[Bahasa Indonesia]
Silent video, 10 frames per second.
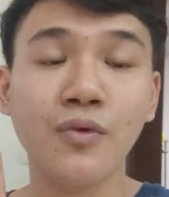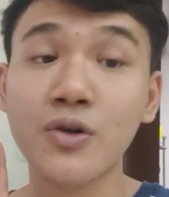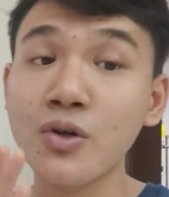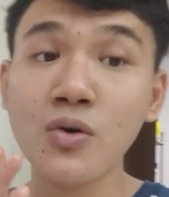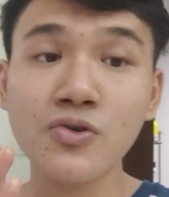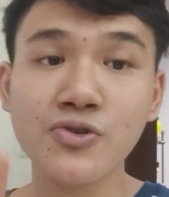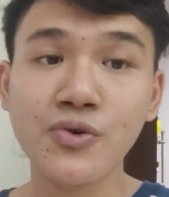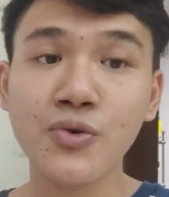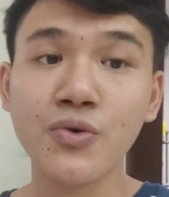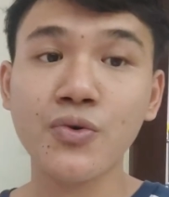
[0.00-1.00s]
For those
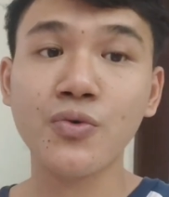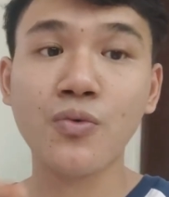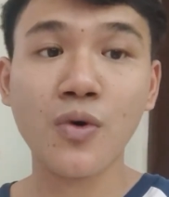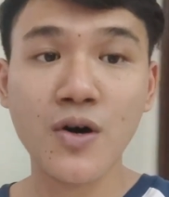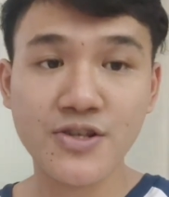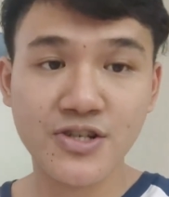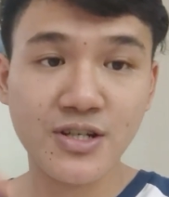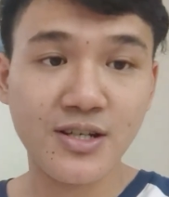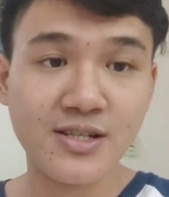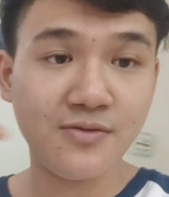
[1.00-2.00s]
who
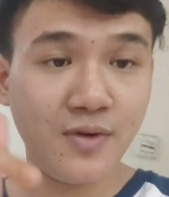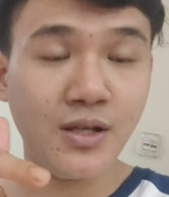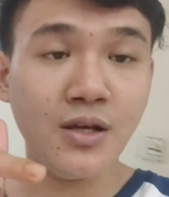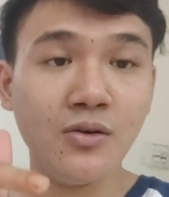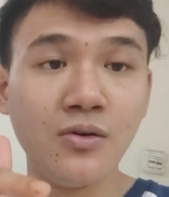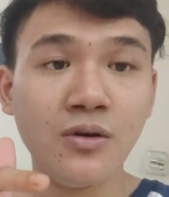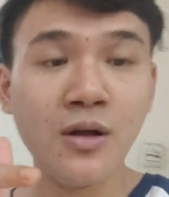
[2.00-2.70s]
watch this video,